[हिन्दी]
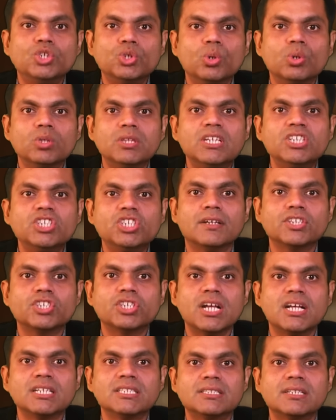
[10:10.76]
ज्योतिष
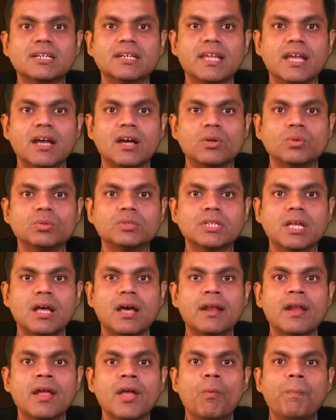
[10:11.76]
शास्त्र के
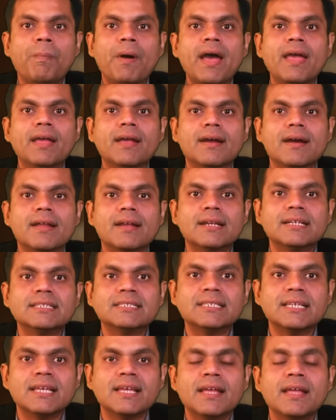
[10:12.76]
अनुसार उपाय करने
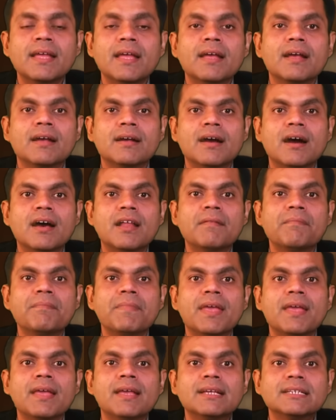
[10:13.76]
से घर
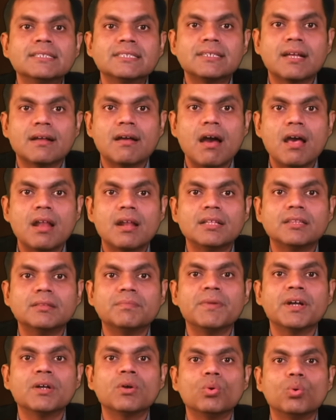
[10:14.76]
में
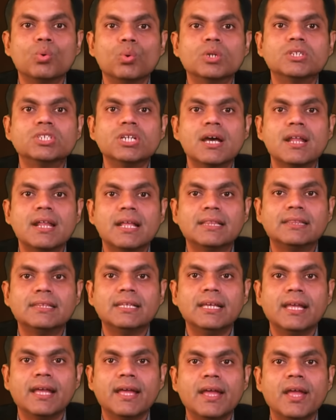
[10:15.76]
सकारात्मक ऊर्जा
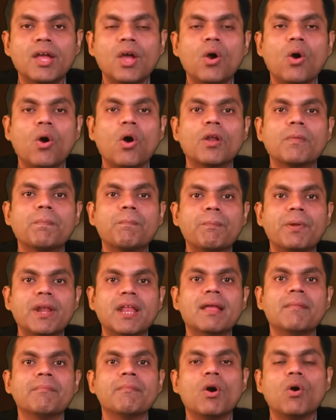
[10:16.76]
रहती है और
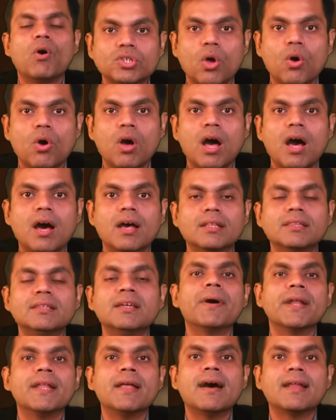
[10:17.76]
प्रेम सौहार्द
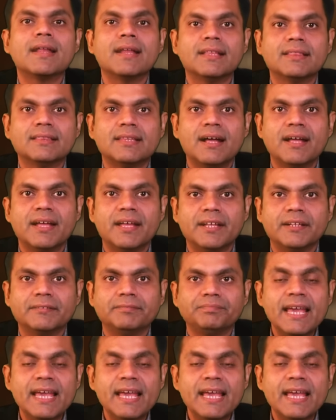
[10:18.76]
बना रहता है